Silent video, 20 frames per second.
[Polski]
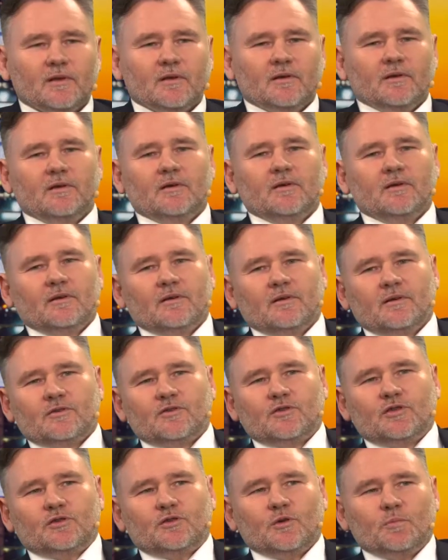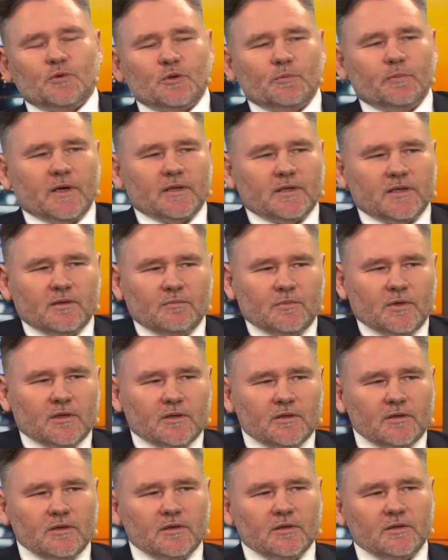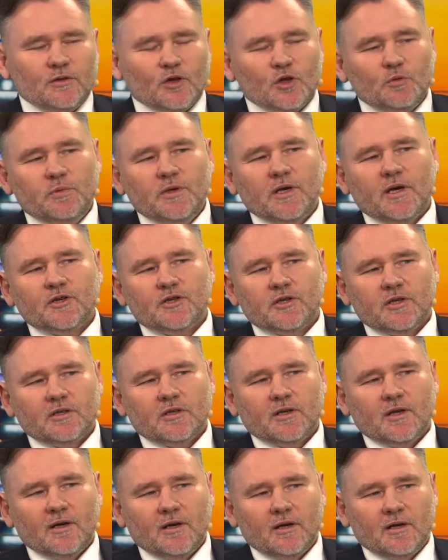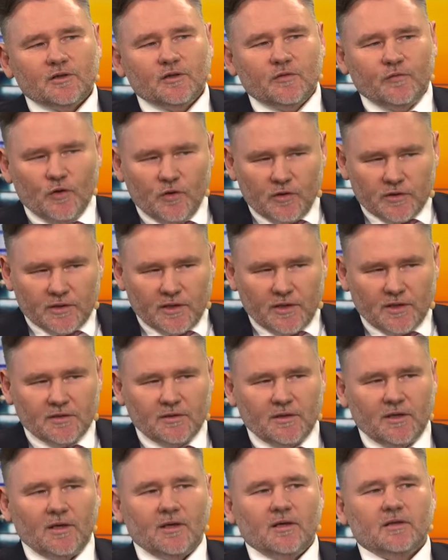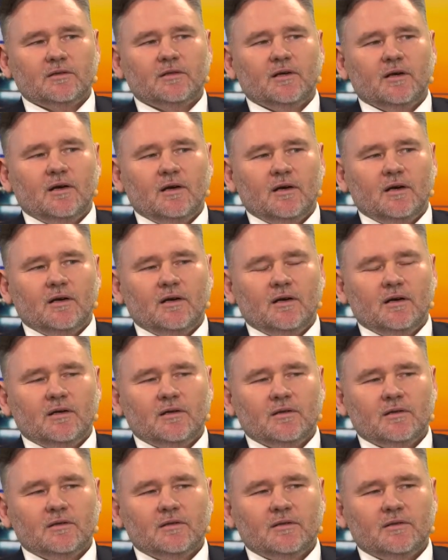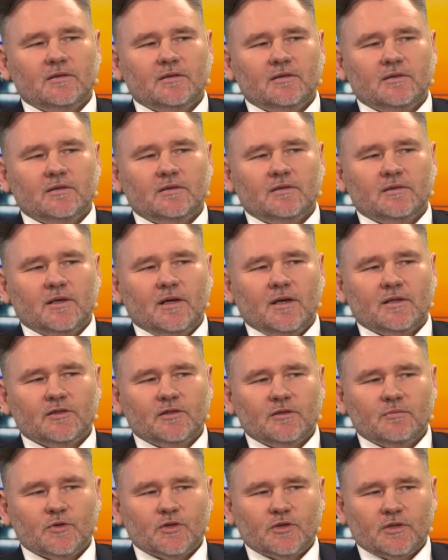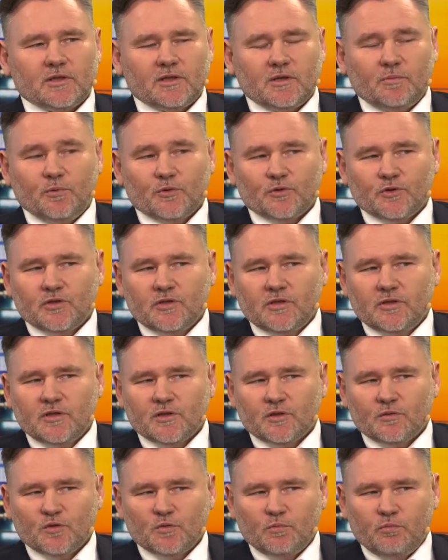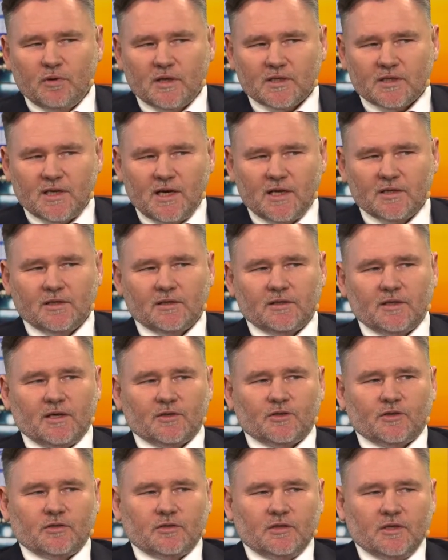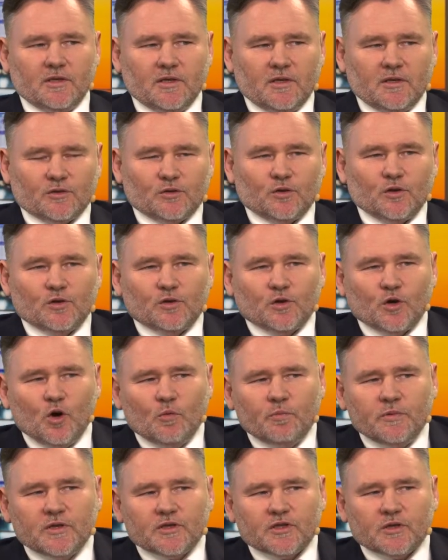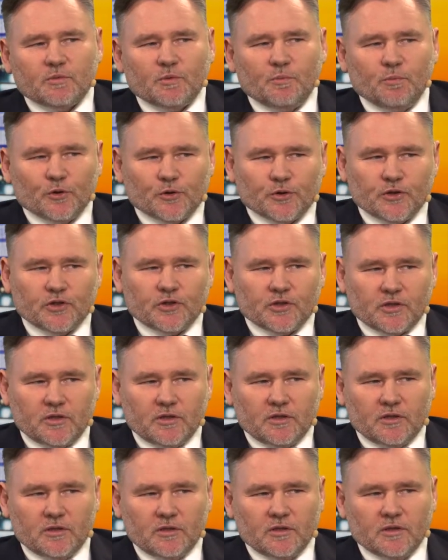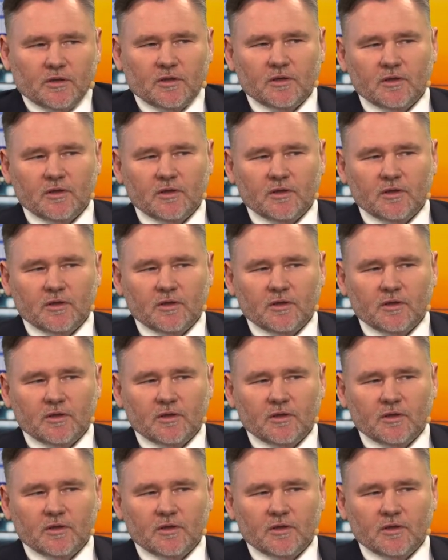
e, czy to przypadkiem nie, nie, nie odbija się na defaultach, na, na, e, na tym, że te pożyczki nie są spłacane? Tak? Czy co zrobić, żeby pożyczki